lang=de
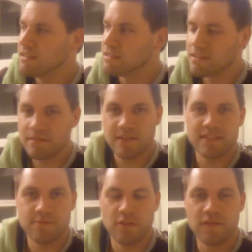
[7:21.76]
äh,
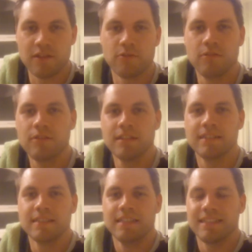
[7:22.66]
jeweils 12 Wiederholungen
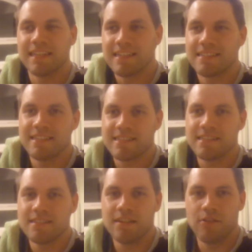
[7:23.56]
drei
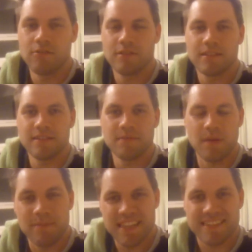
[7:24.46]
Sätze und
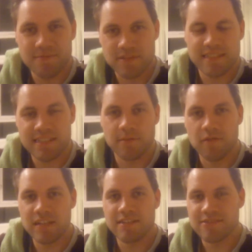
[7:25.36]
beim letzten muss es dann
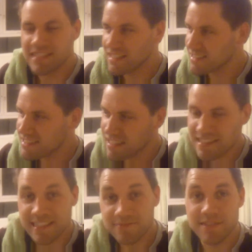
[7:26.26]
auch wirklich so sein, dass ich
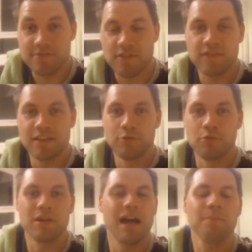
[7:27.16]
nach zehn oder zwölf
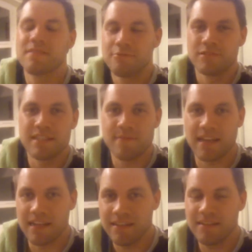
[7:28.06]
Wiederholungen absolut nicht
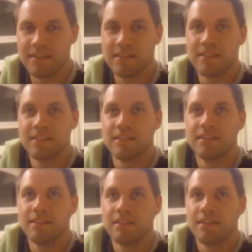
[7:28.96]
mehr kann.
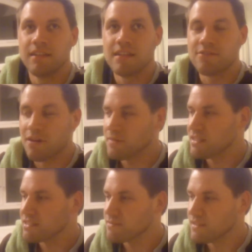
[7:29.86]
So habe
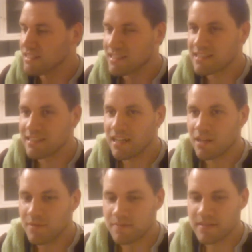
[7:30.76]
ich das immer die ganzen
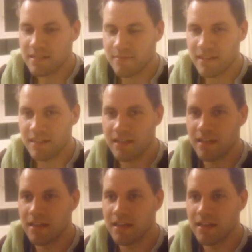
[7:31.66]
Jahre am liebsten gemacht.